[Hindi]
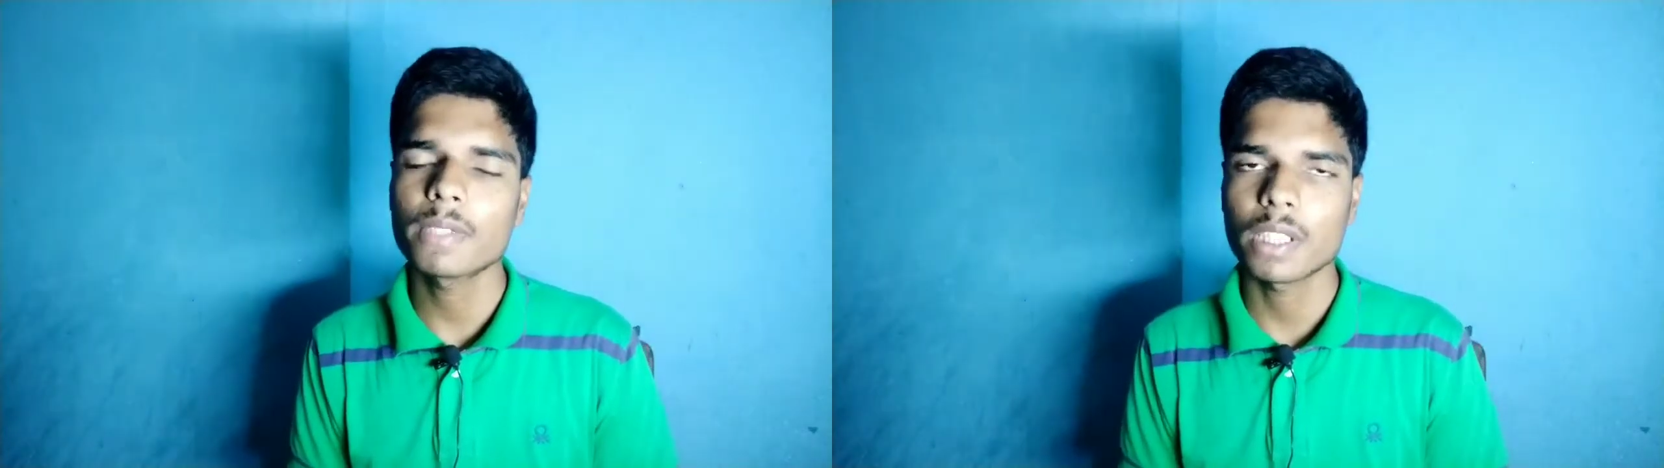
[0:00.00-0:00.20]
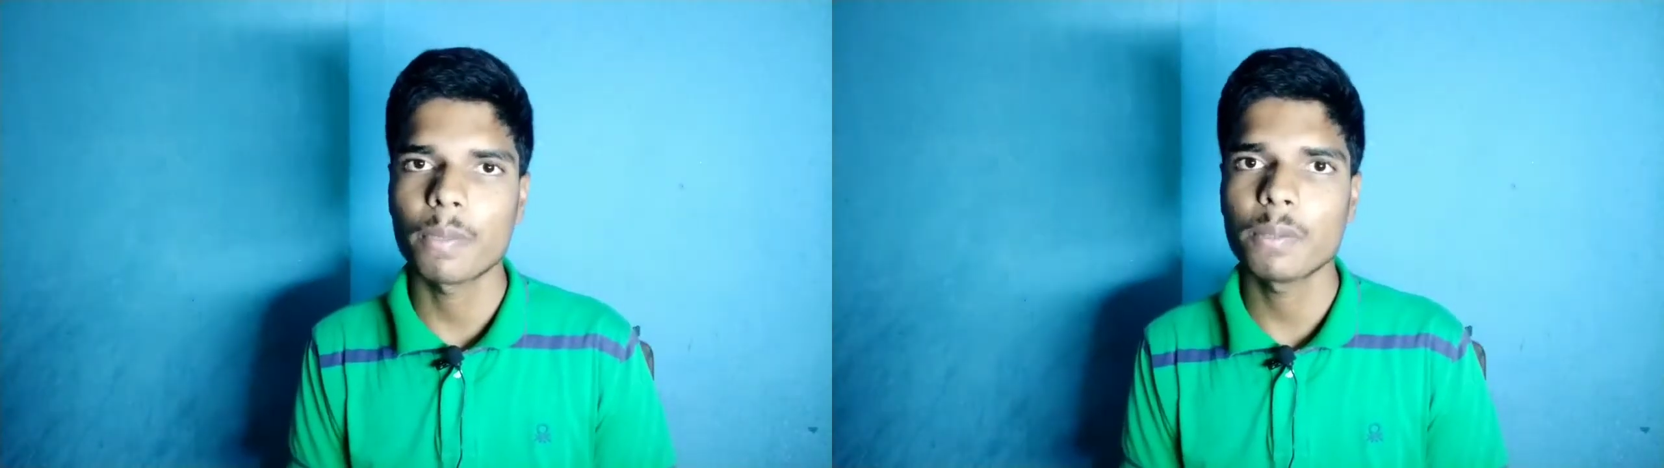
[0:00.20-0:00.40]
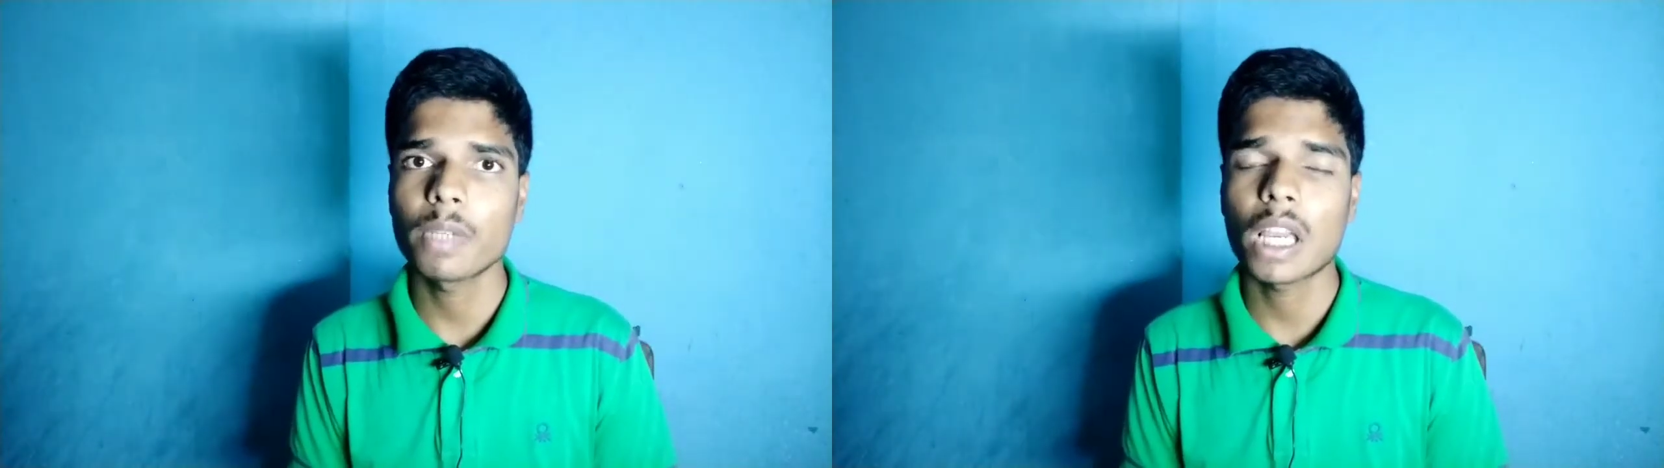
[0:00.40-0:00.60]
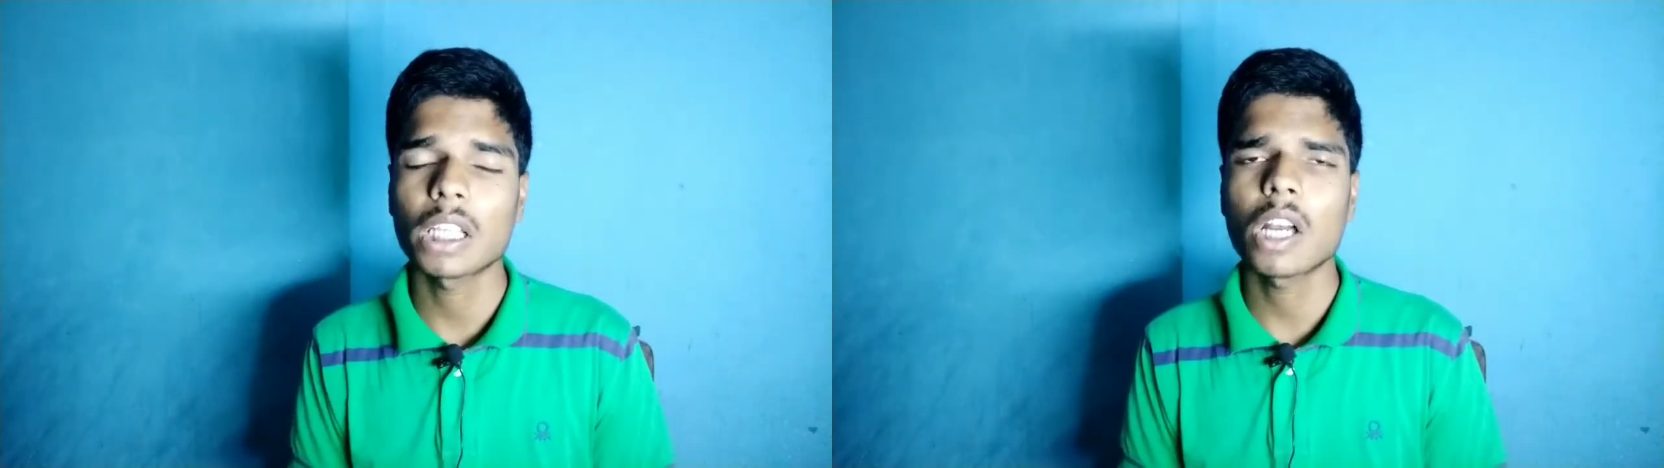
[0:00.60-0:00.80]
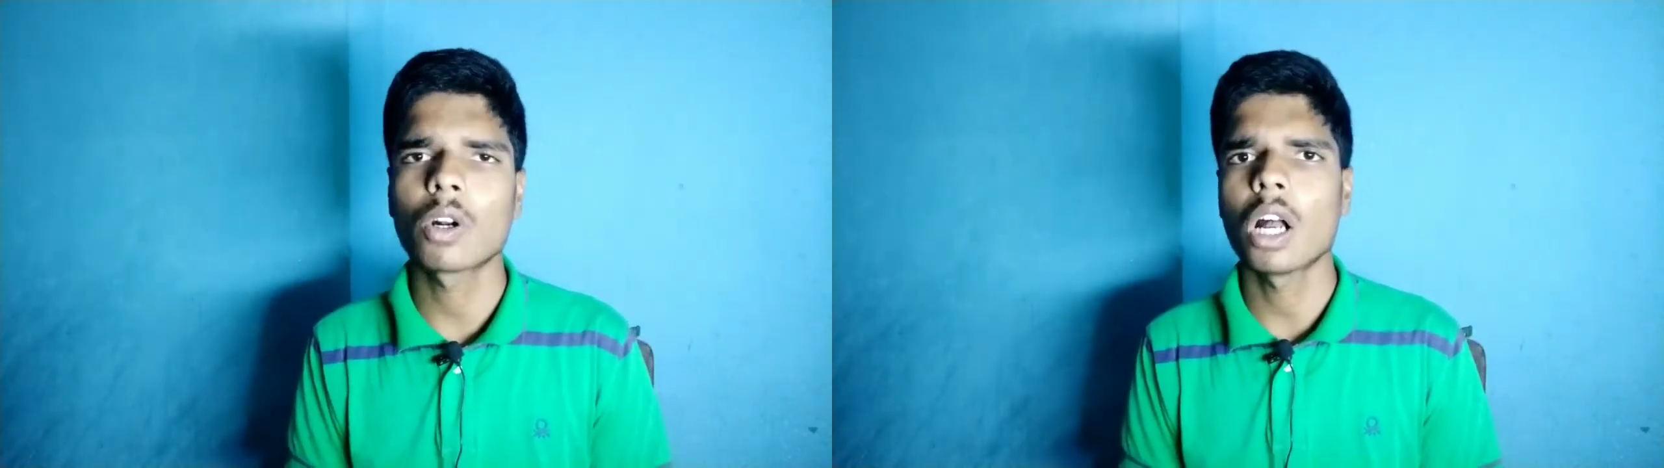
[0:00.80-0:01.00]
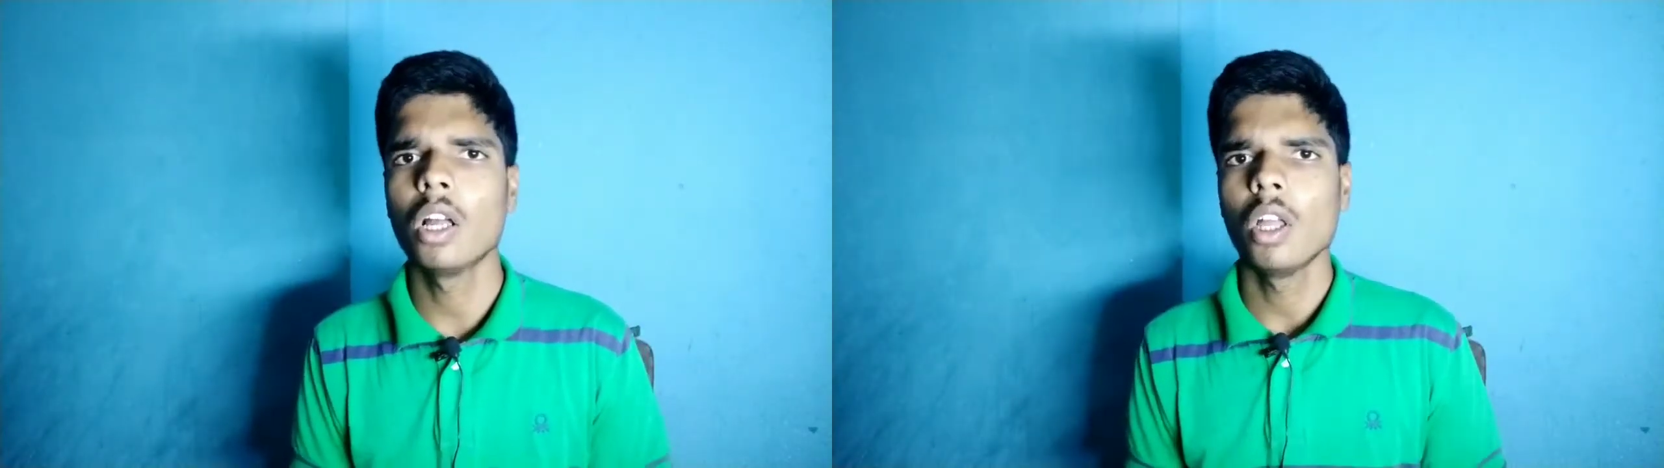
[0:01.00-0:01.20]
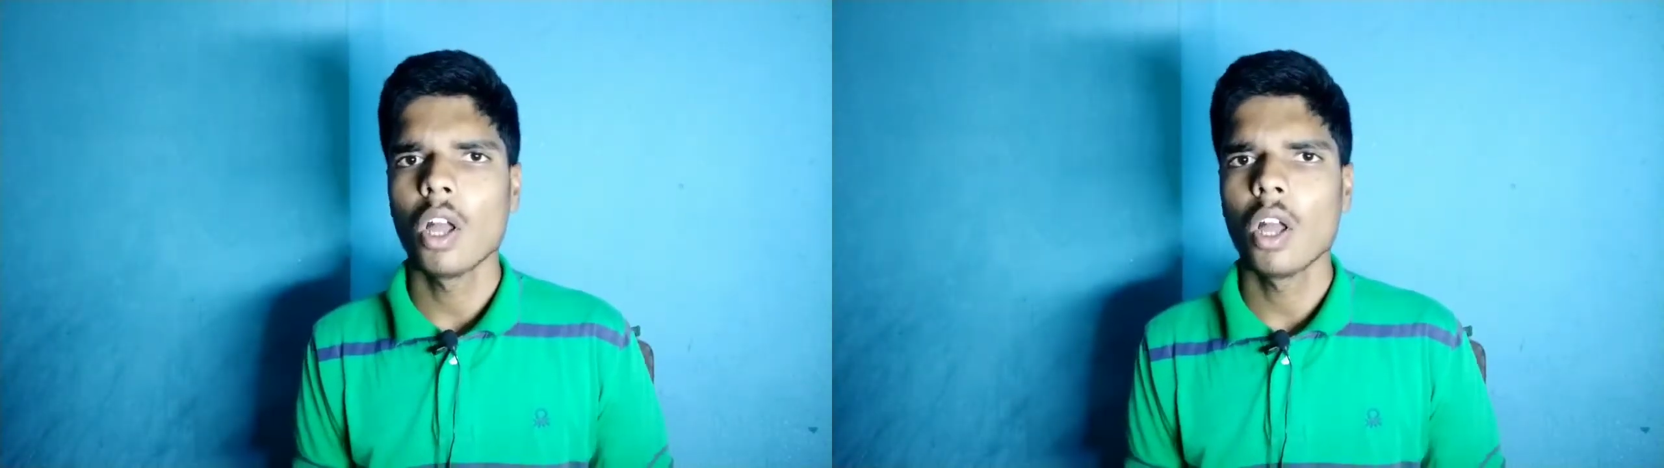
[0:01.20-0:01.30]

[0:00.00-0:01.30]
में समझ में आ गया होगा